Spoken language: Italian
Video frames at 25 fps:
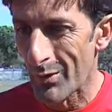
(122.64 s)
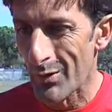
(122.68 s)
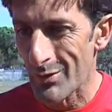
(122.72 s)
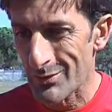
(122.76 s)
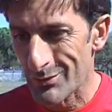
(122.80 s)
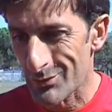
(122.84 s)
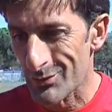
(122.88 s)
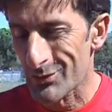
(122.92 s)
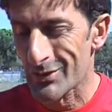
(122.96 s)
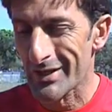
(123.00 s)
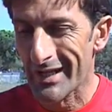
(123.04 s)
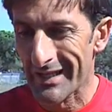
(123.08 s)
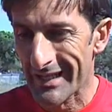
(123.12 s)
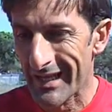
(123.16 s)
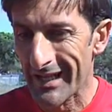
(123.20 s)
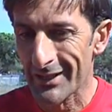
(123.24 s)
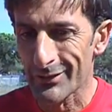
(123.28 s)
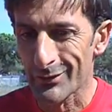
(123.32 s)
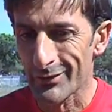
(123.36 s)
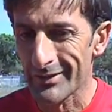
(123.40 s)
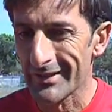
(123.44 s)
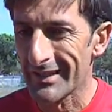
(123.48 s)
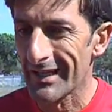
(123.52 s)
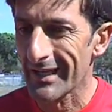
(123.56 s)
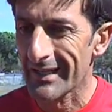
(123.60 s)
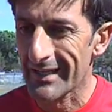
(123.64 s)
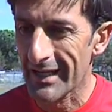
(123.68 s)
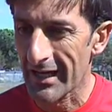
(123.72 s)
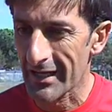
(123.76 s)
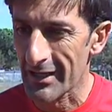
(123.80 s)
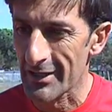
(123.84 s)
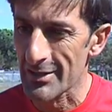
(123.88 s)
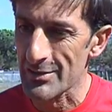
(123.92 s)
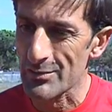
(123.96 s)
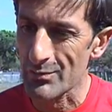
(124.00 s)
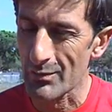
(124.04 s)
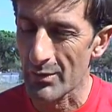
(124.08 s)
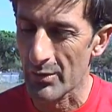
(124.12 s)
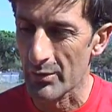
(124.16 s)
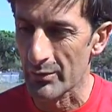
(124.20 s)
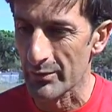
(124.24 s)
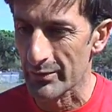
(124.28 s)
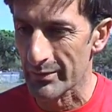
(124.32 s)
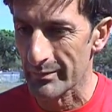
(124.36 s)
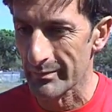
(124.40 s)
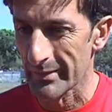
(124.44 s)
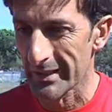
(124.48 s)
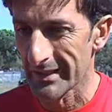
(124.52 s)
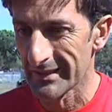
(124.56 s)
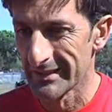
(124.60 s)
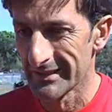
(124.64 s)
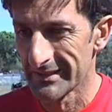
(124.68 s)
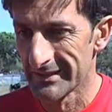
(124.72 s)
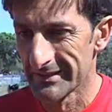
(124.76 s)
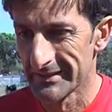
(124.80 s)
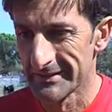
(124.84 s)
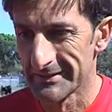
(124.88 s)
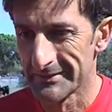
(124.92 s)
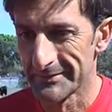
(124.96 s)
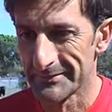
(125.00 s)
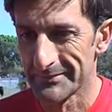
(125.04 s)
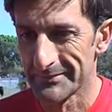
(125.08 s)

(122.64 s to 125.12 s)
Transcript: posto cercando di calcare le sue orme.